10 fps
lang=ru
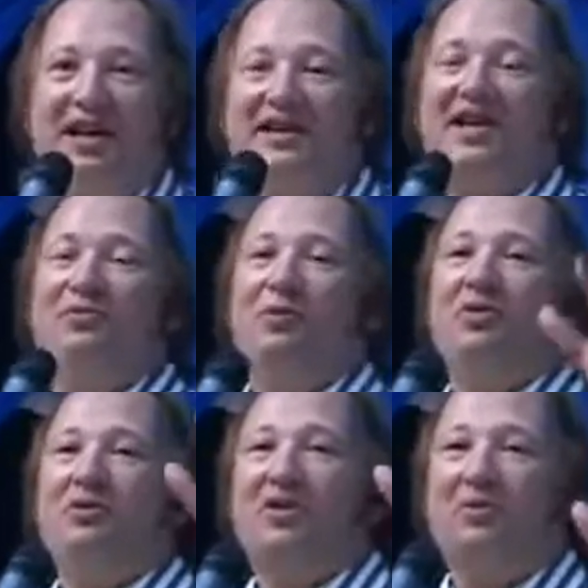сейчас как
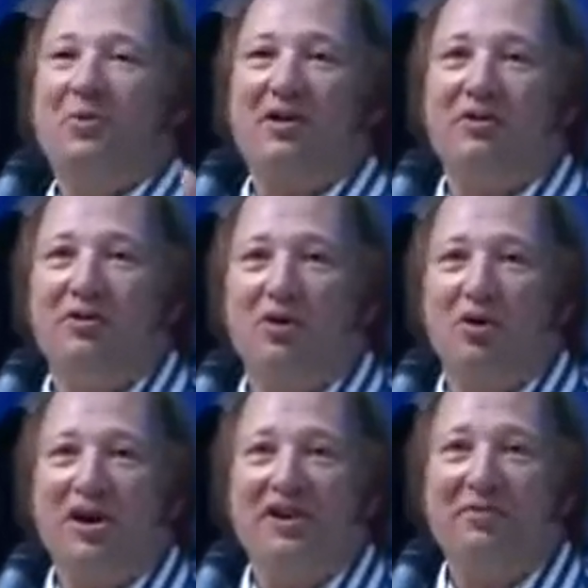спущу собаку,
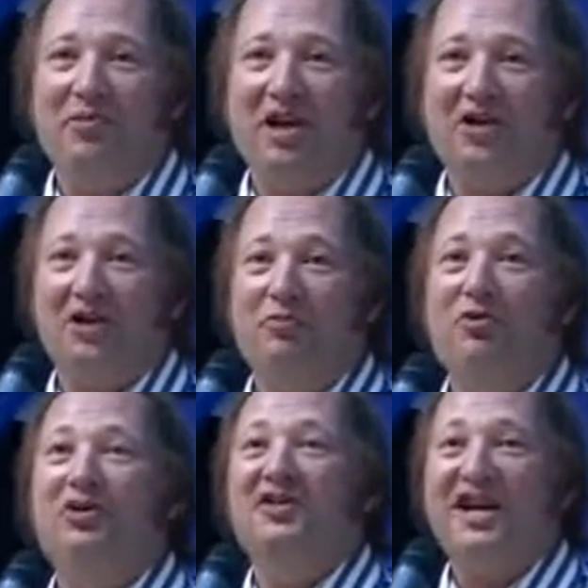алкоголик ты бешеный,
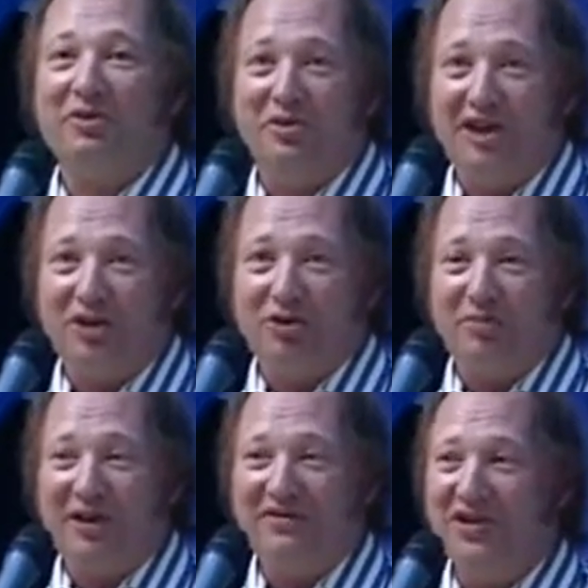будешь нарком
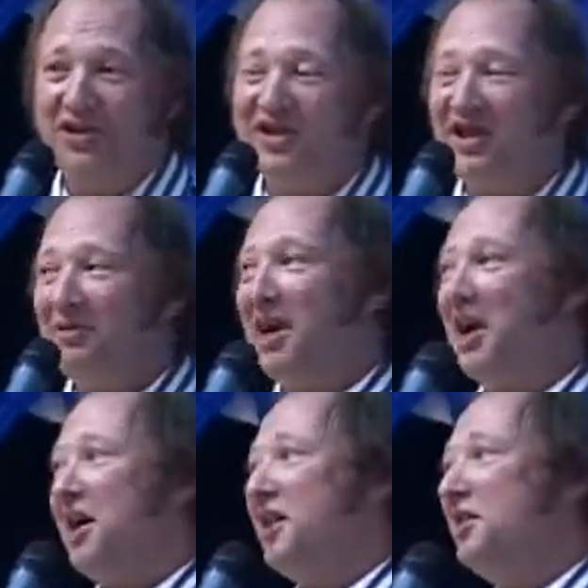денежку под вечер
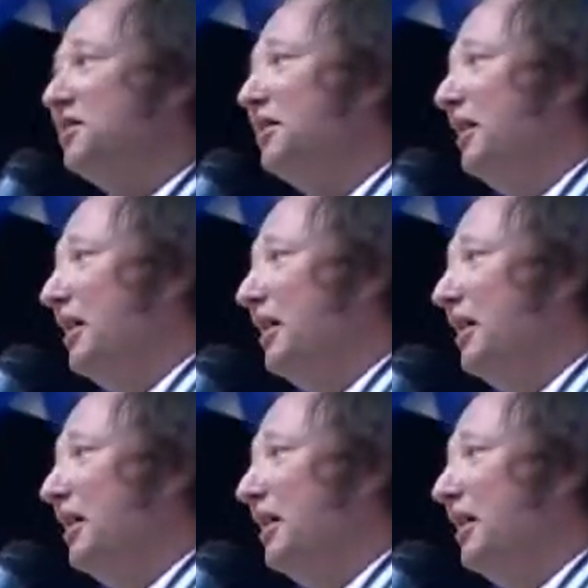занимать.